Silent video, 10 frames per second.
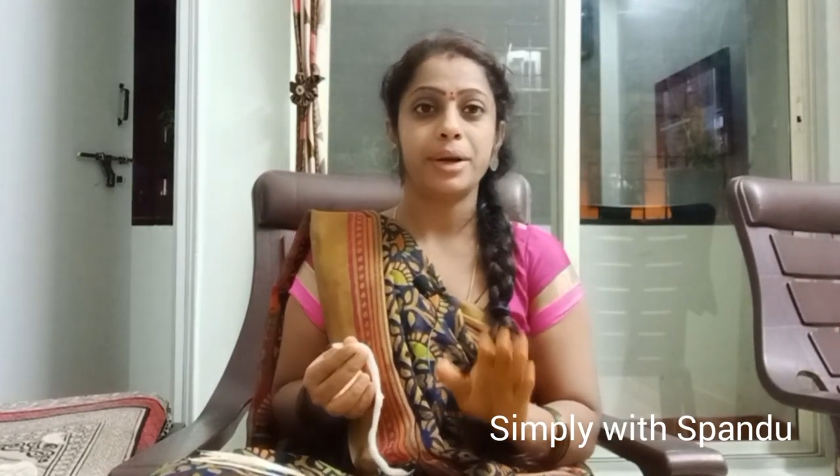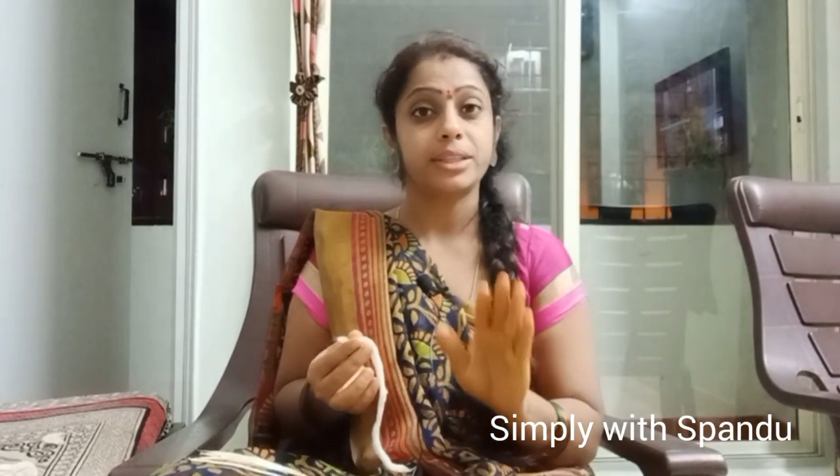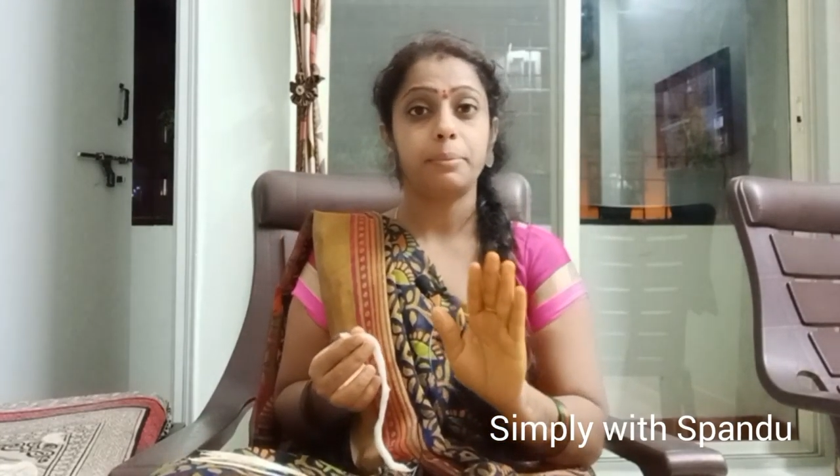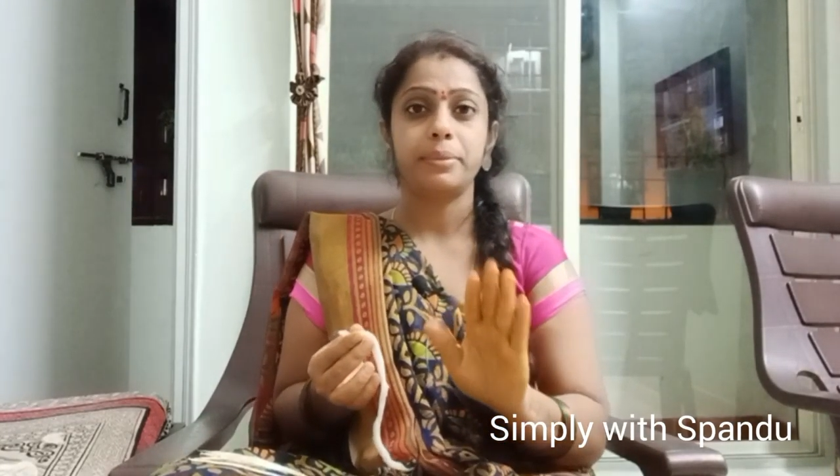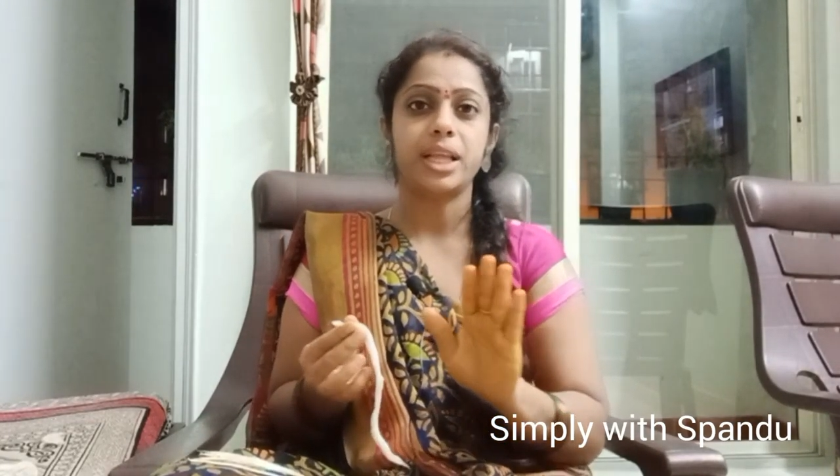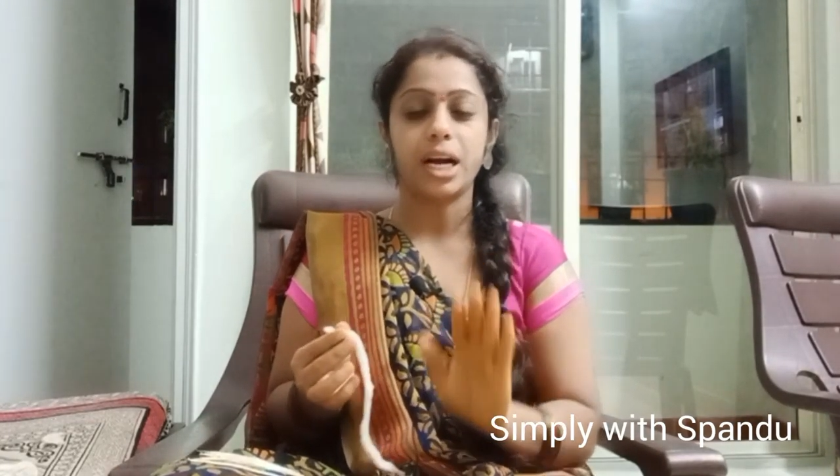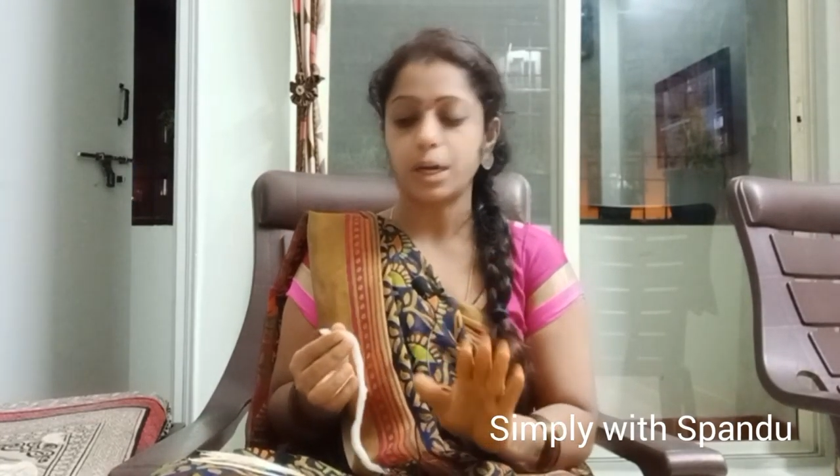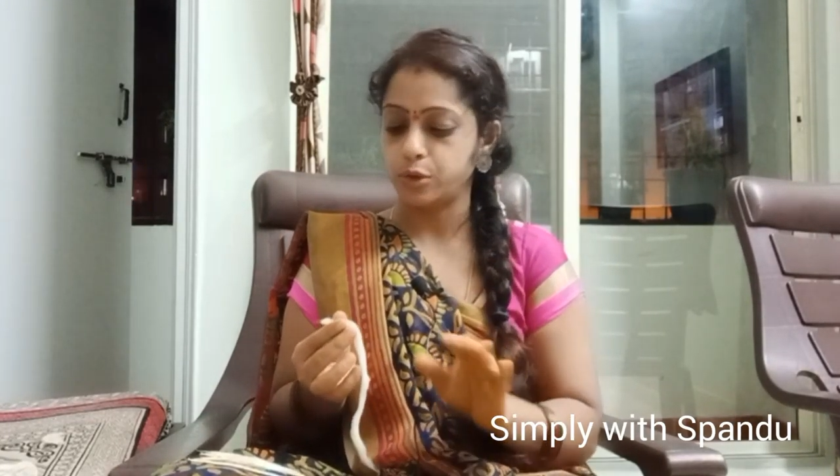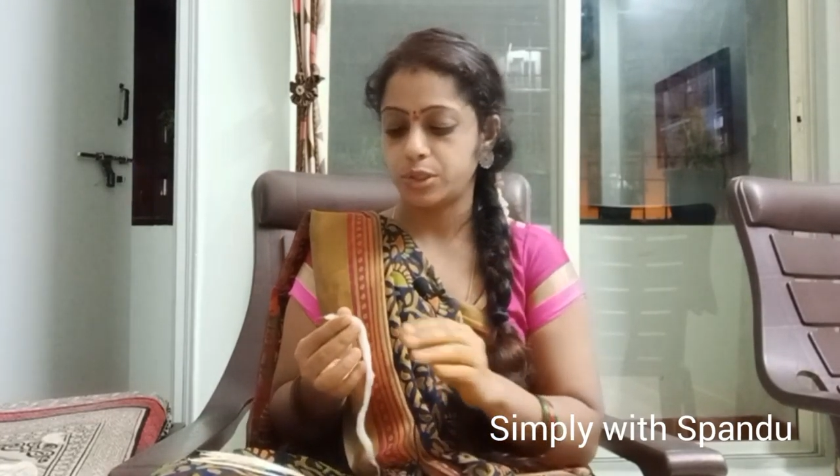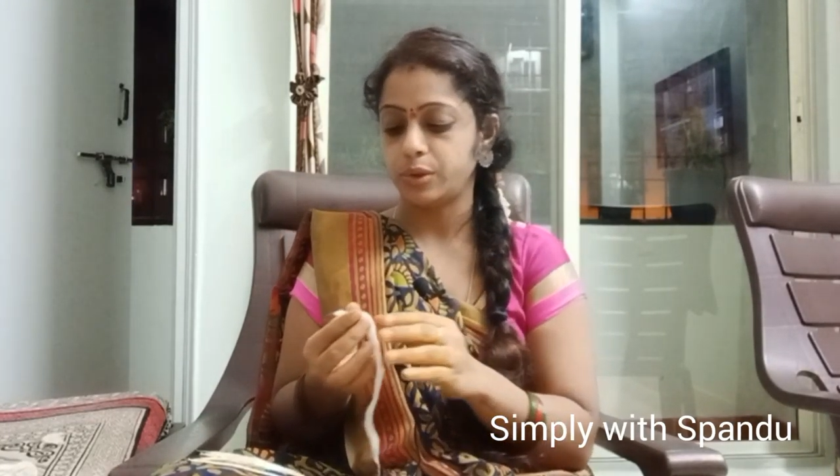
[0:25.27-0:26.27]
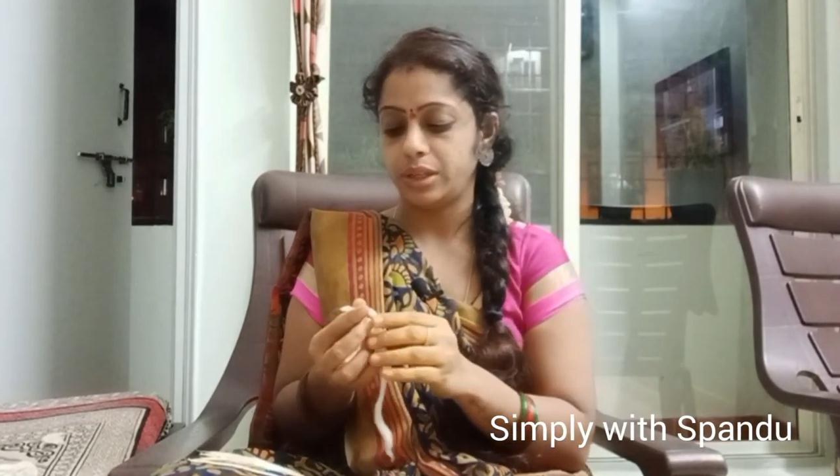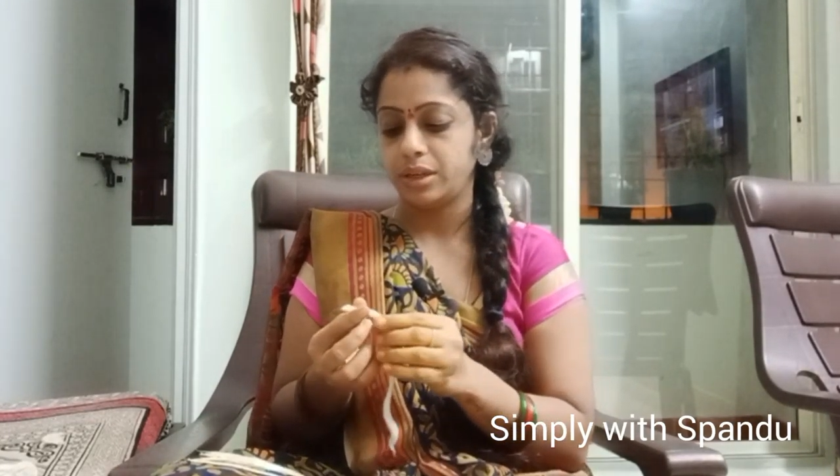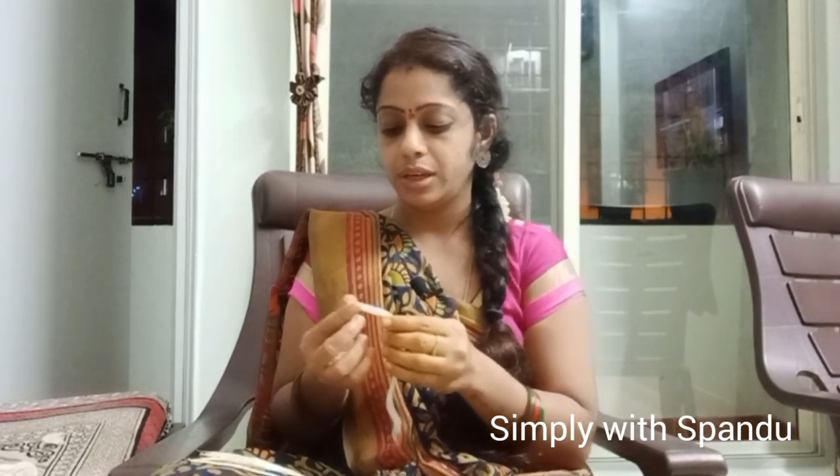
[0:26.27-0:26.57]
మాత్రం మీ దాకా వస్తుంది